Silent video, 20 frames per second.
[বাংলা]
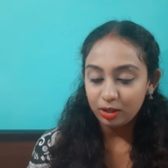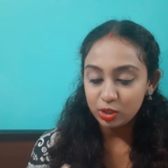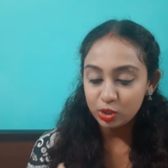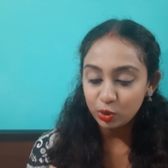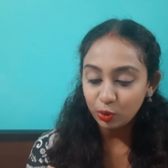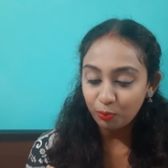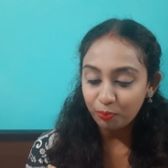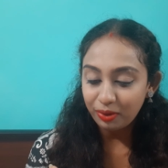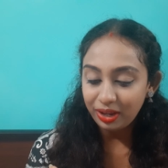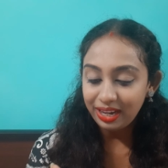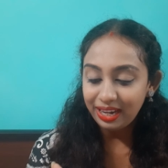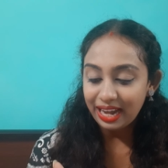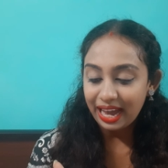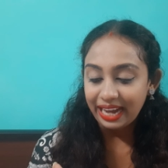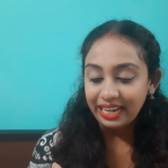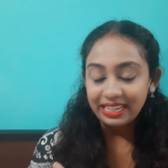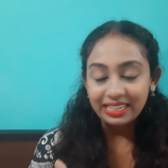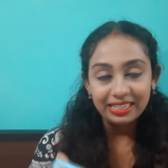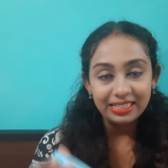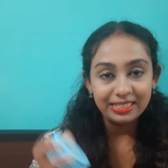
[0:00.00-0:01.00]
সুপার
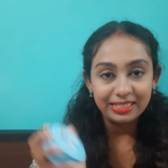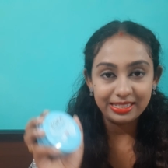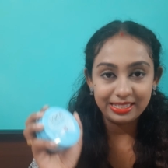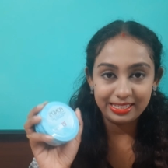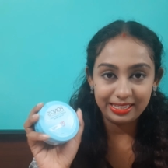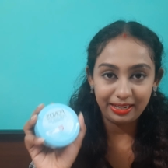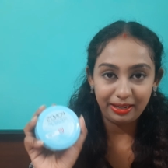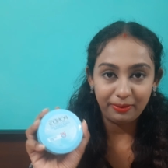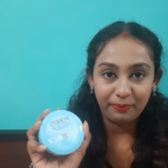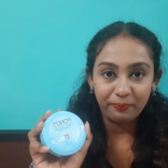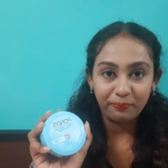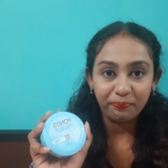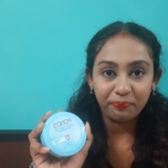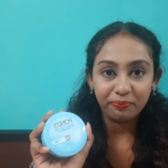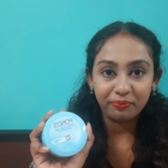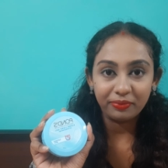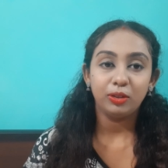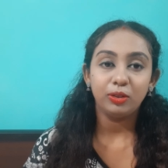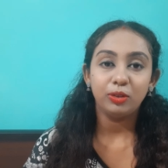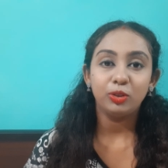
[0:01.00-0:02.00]
লাইট জেল
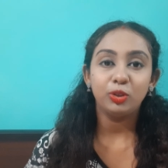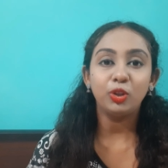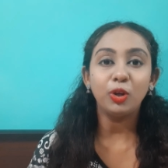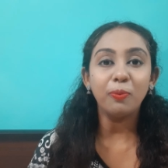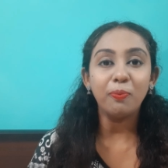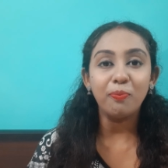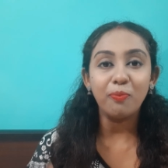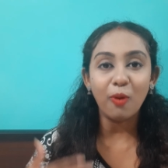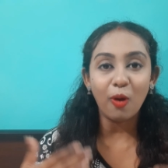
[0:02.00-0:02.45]
তো